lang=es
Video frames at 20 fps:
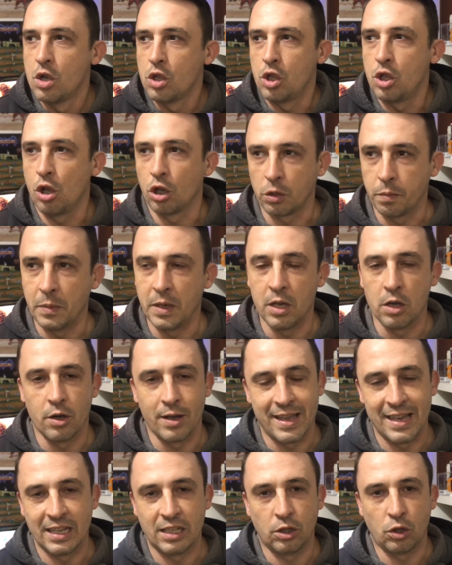Dios mío,
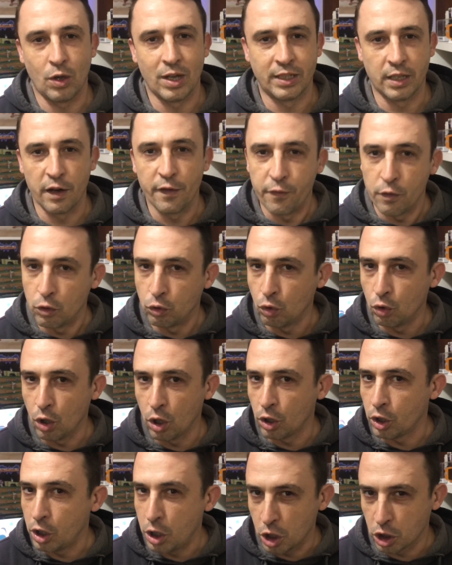esto es el
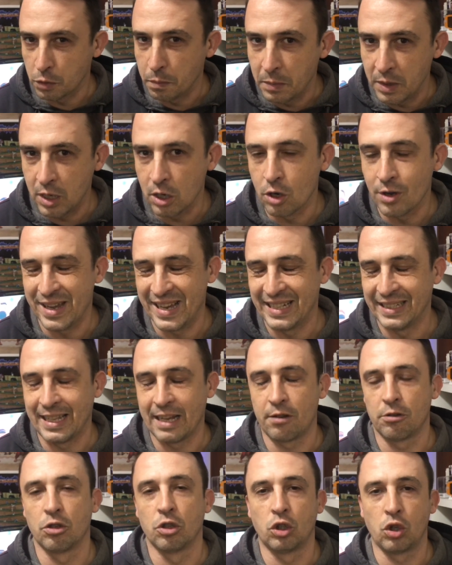futuro, Dios mío, esta
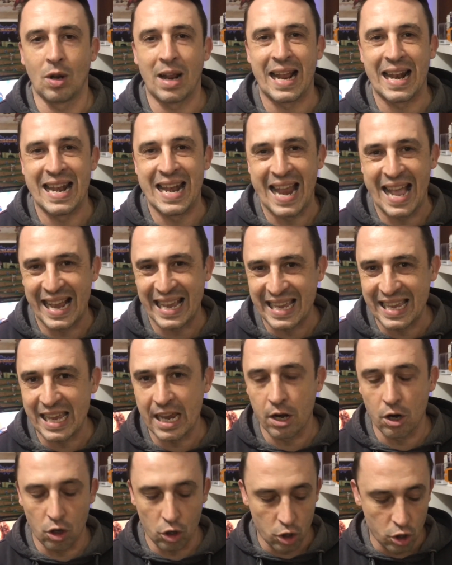consola la
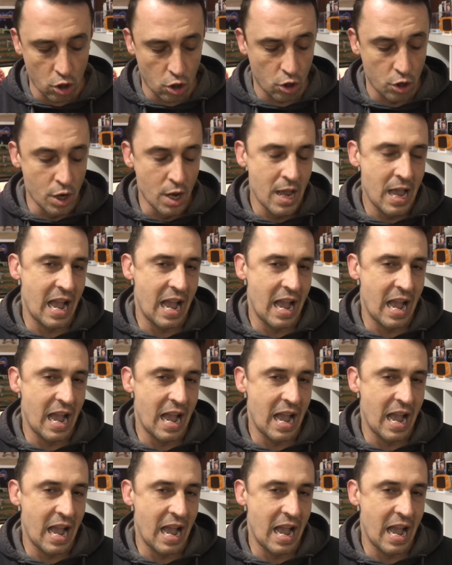quiero yo.